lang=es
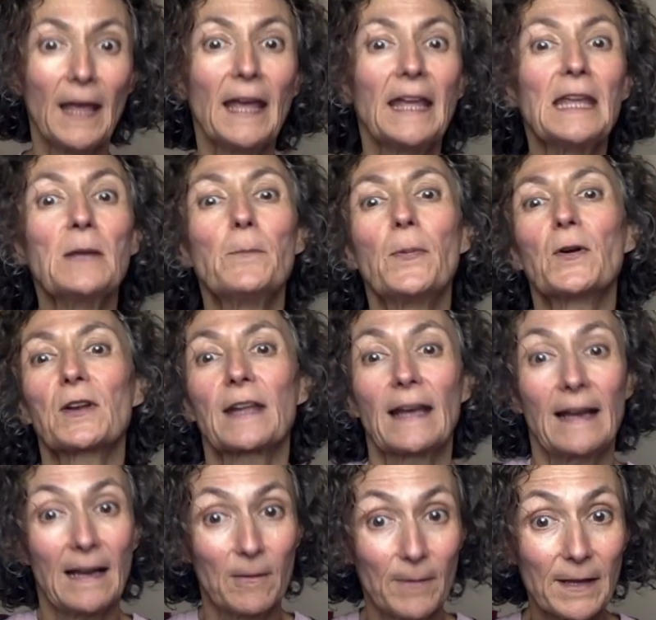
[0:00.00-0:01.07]
y porque
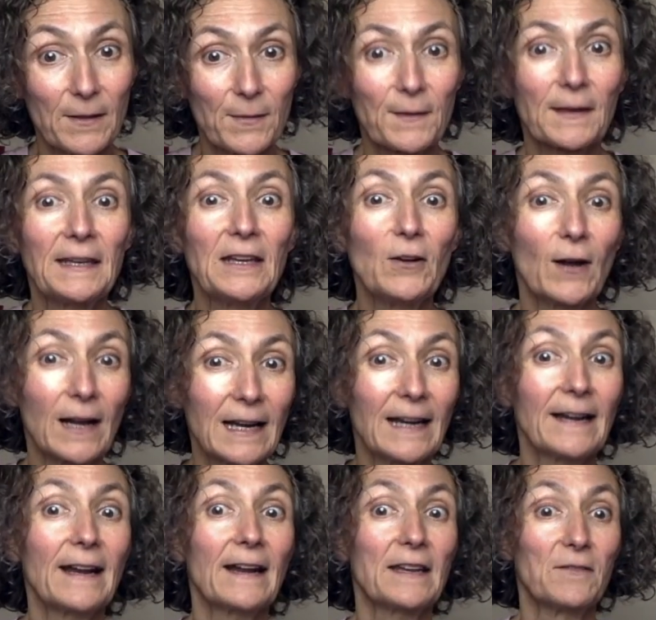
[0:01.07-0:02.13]
a la vez quiero
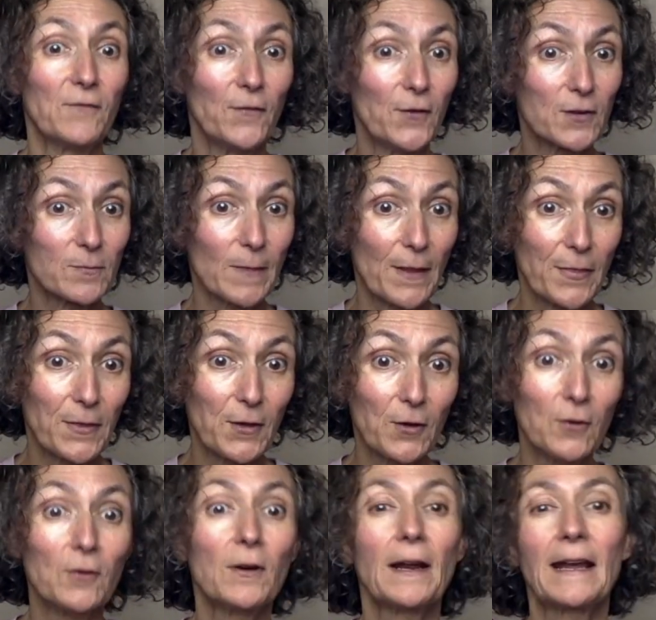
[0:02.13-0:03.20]
aclarar
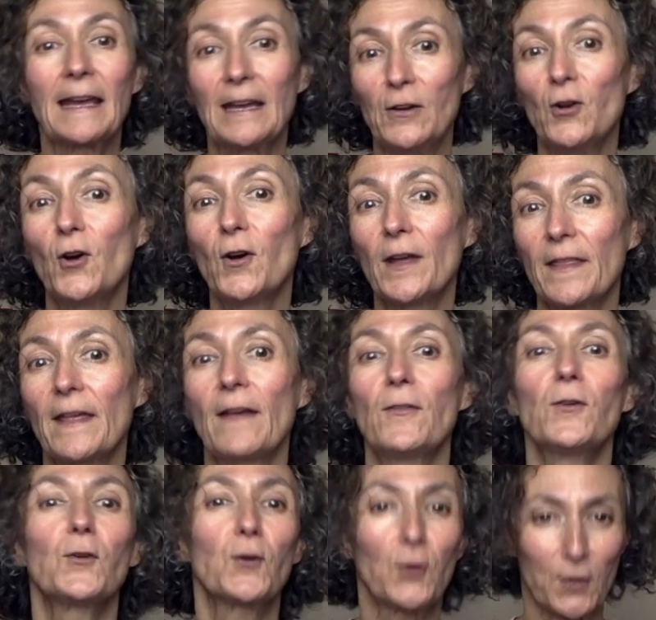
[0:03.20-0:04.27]
información que no he
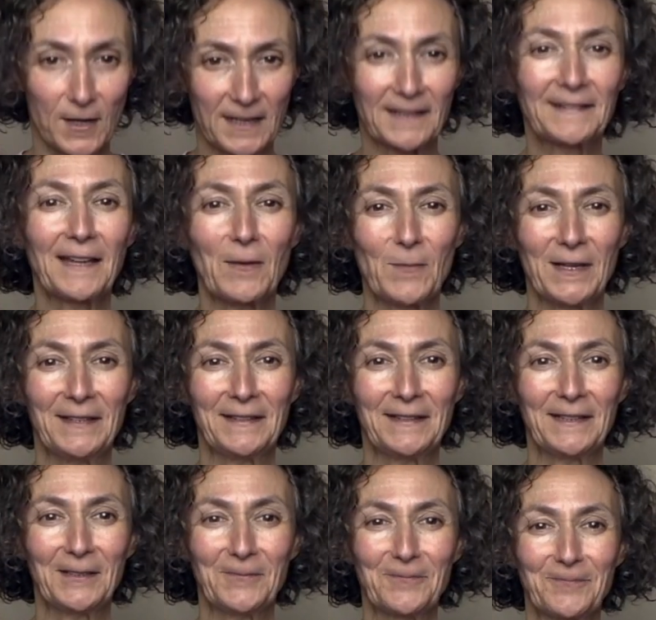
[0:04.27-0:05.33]
dado
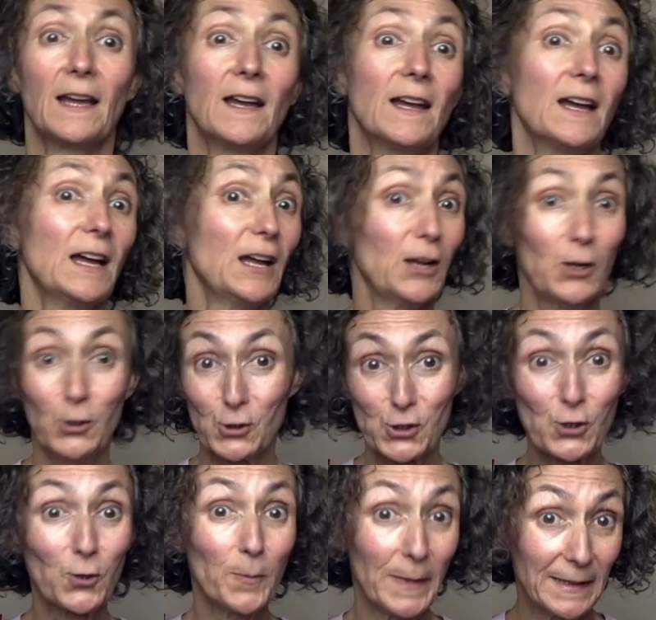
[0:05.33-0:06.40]
correctamente.
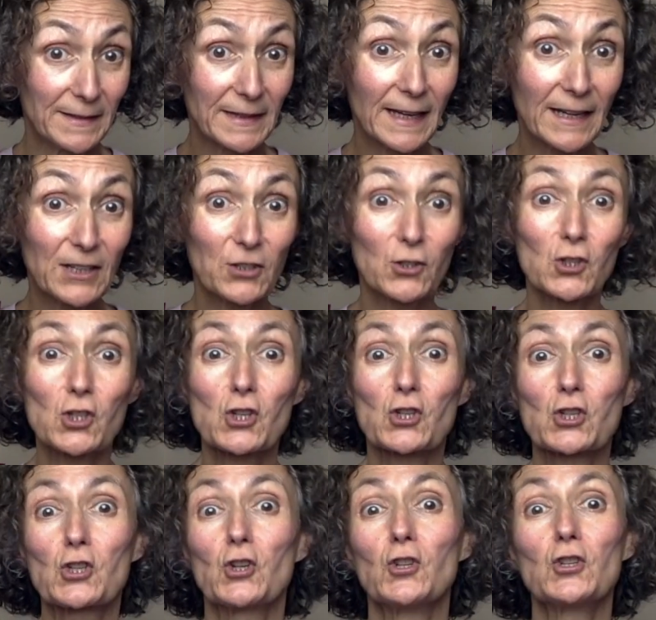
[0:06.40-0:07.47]
Los comentarios
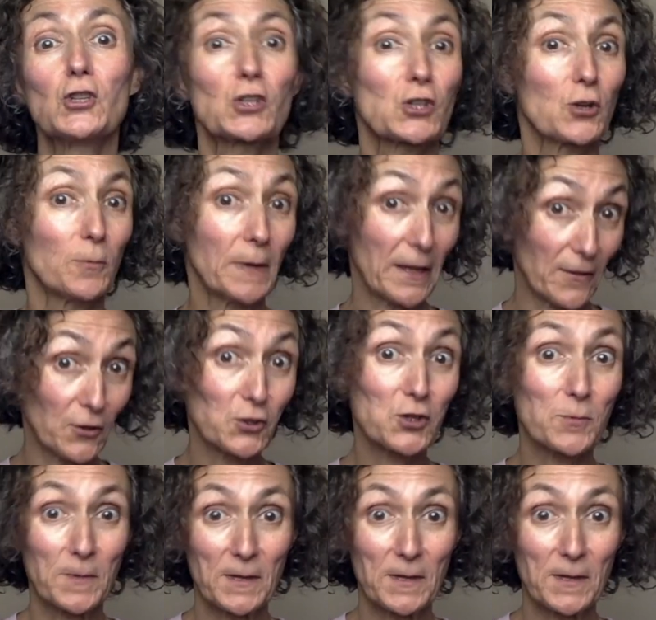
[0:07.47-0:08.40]
son sobre dos